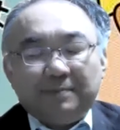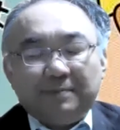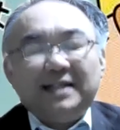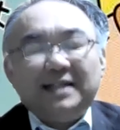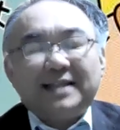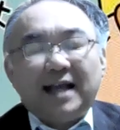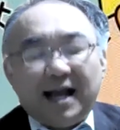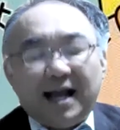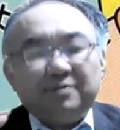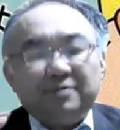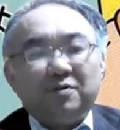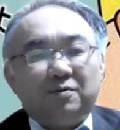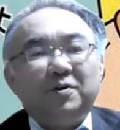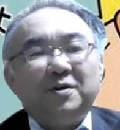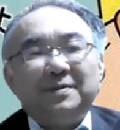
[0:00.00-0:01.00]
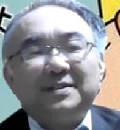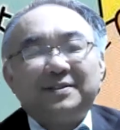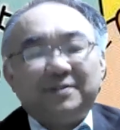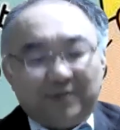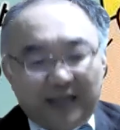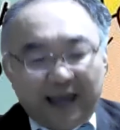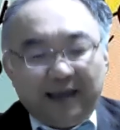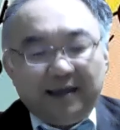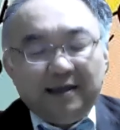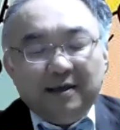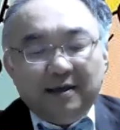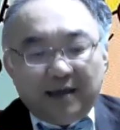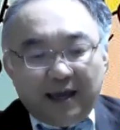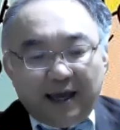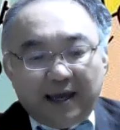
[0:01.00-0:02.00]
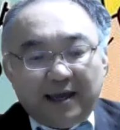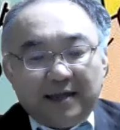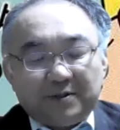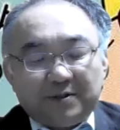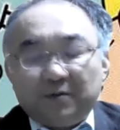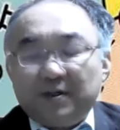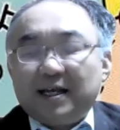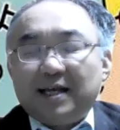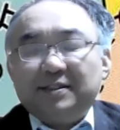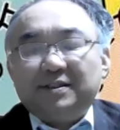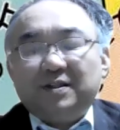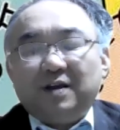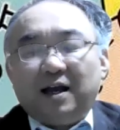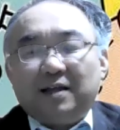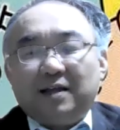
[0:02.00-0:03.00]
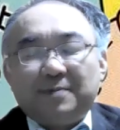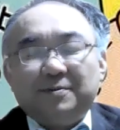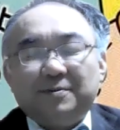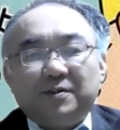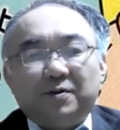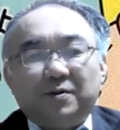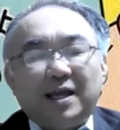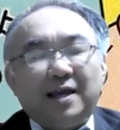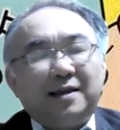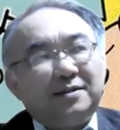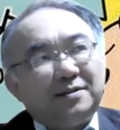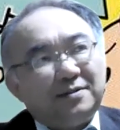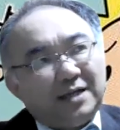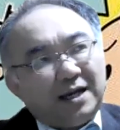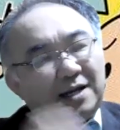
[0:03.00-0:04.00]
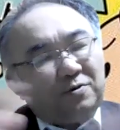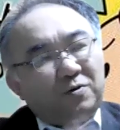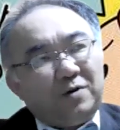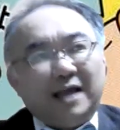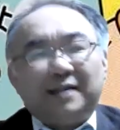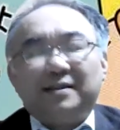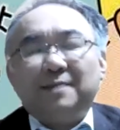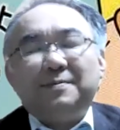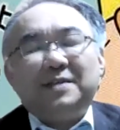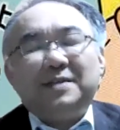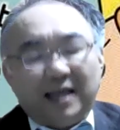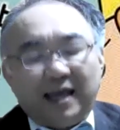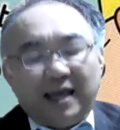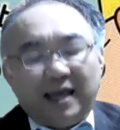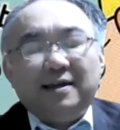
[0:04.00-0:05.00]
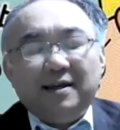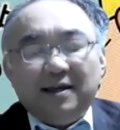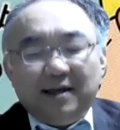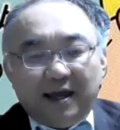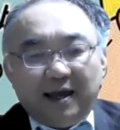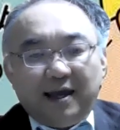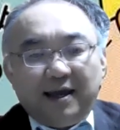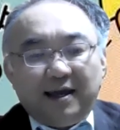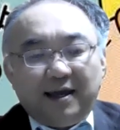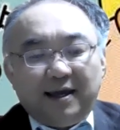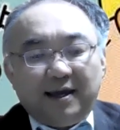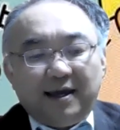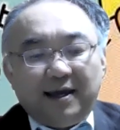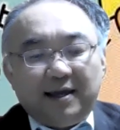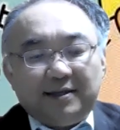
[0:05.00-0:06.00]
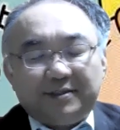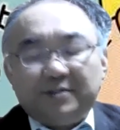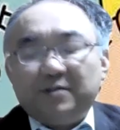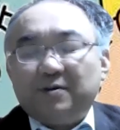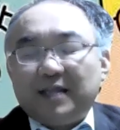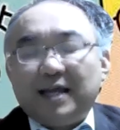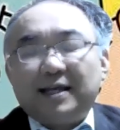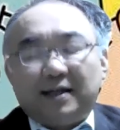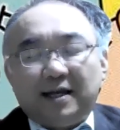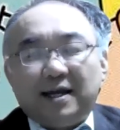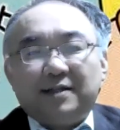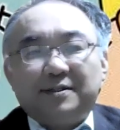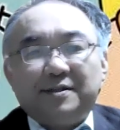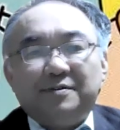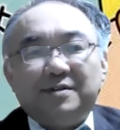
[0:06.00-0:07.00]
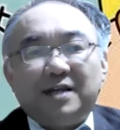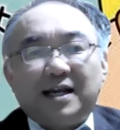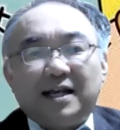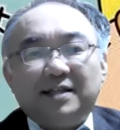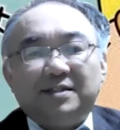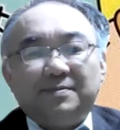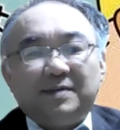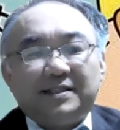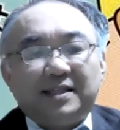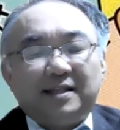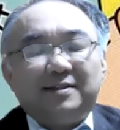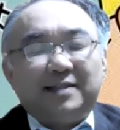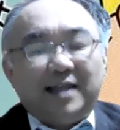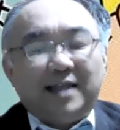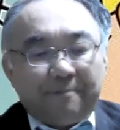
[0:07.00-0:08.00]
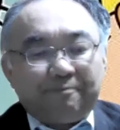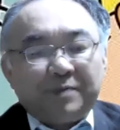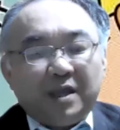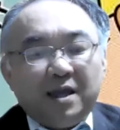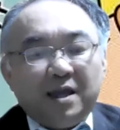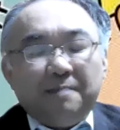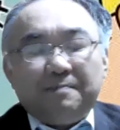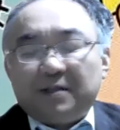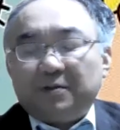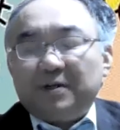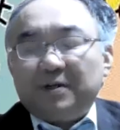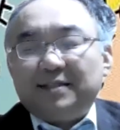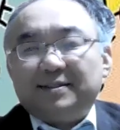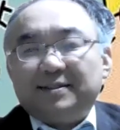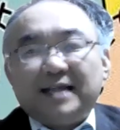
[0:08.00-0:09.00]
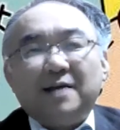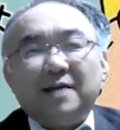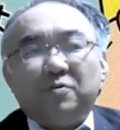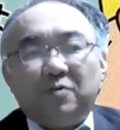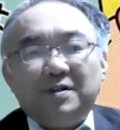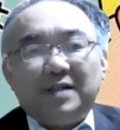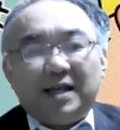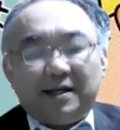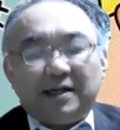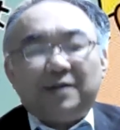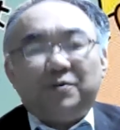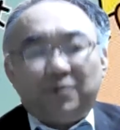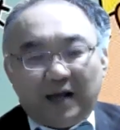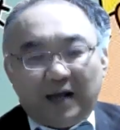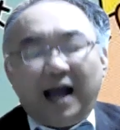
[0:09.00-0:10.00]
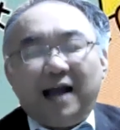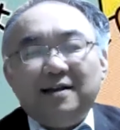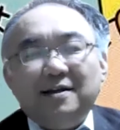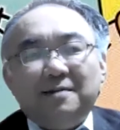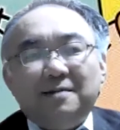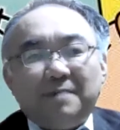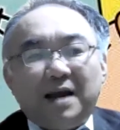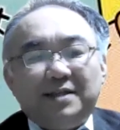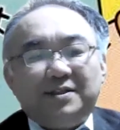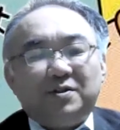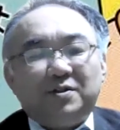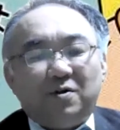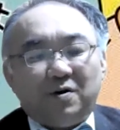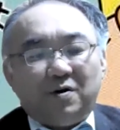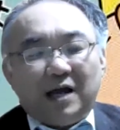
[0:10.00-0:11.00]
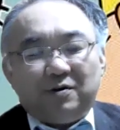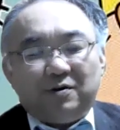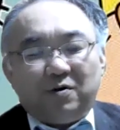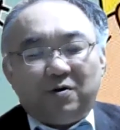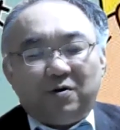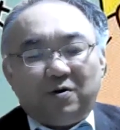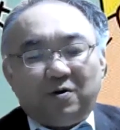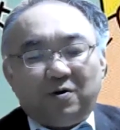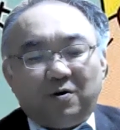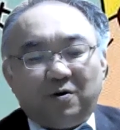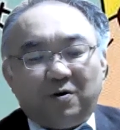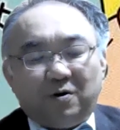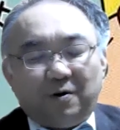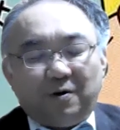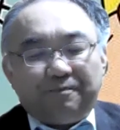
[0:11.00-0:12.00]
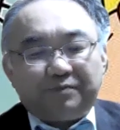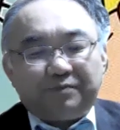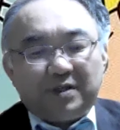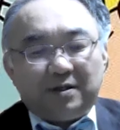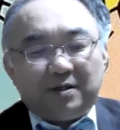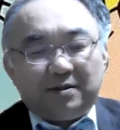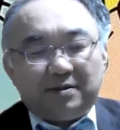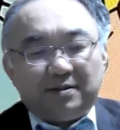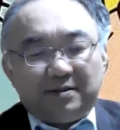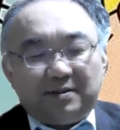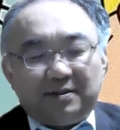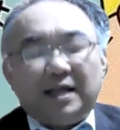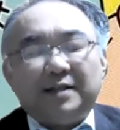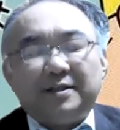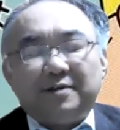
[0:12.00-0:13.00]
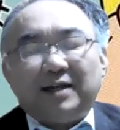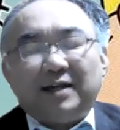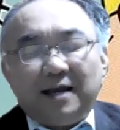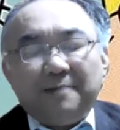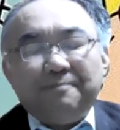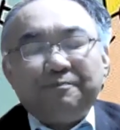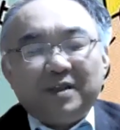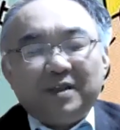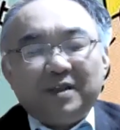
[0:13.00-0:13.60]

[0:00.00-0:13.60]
皆さんあると思いますので、えー、そこに関しては多分去年からこうやってみて、えー、必要ないかなというふうには感じましたので、まあ、とりあえず参考になるかどうか、まあ、一応、あのー、ていうかな、